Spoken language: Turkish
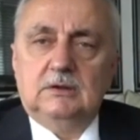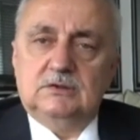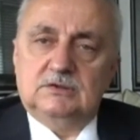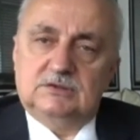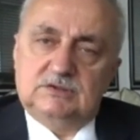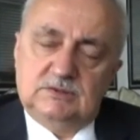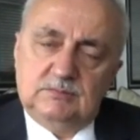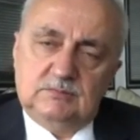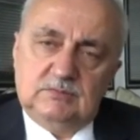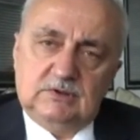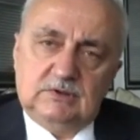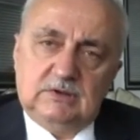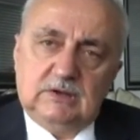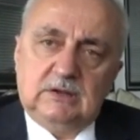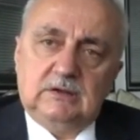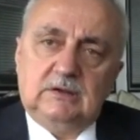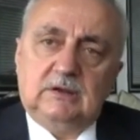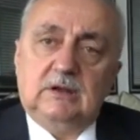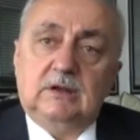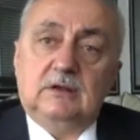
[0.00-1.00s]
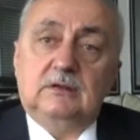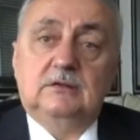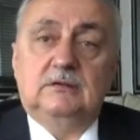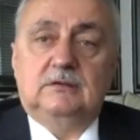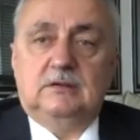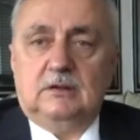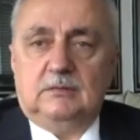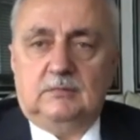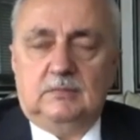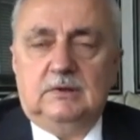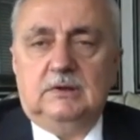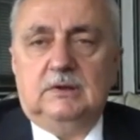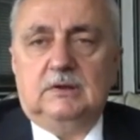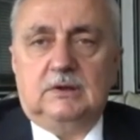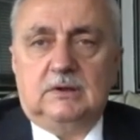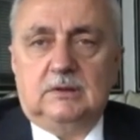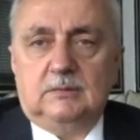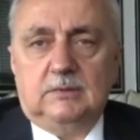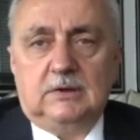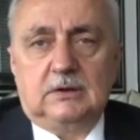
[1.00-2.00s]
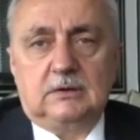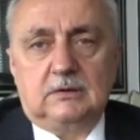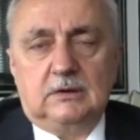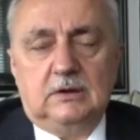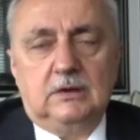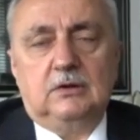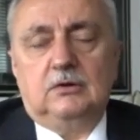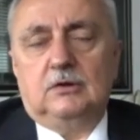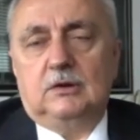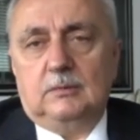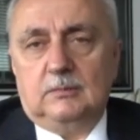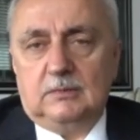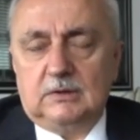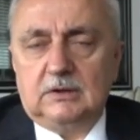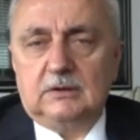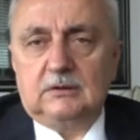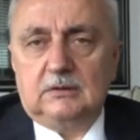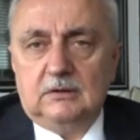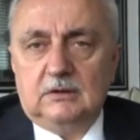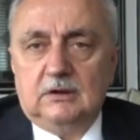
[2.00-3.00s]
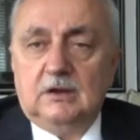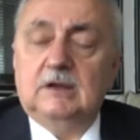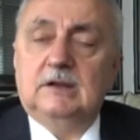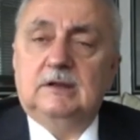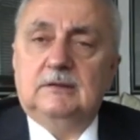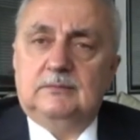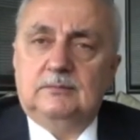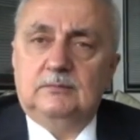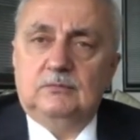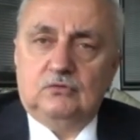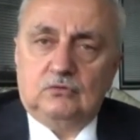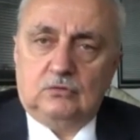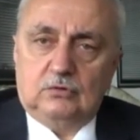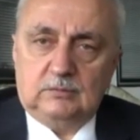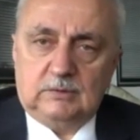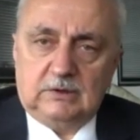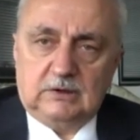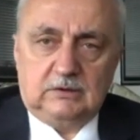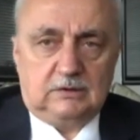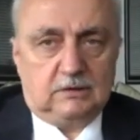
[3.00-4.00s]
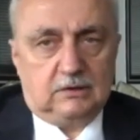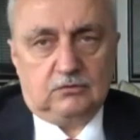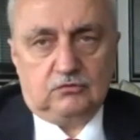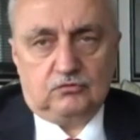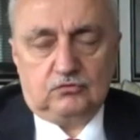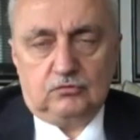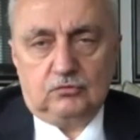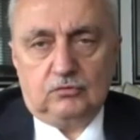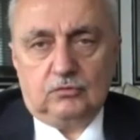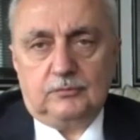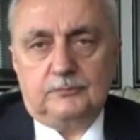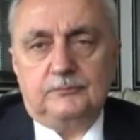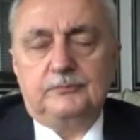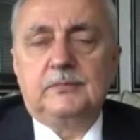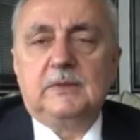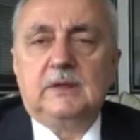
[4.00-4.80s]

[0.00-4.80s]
şimdiden gerekli tedbirler almak en önemli hedefimiz olmalı diye düşünüyorum.